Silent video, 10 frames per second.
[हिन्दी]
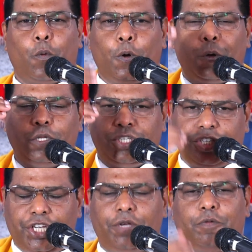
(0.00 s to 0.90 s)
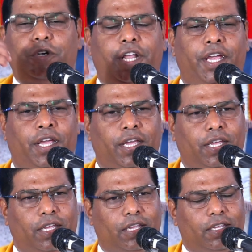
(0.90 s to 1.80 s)
वो जीव उठे
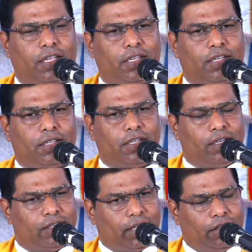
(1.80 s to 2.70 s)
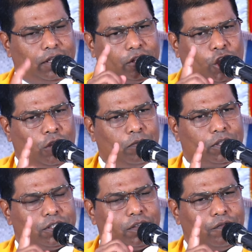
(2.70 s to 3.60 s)
हैं संत
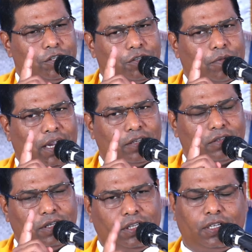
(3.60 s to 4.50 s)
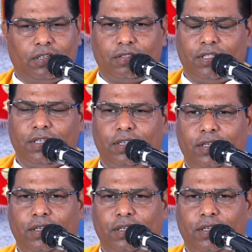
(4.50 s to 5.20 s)
थॉमस विश्वास नहीं करते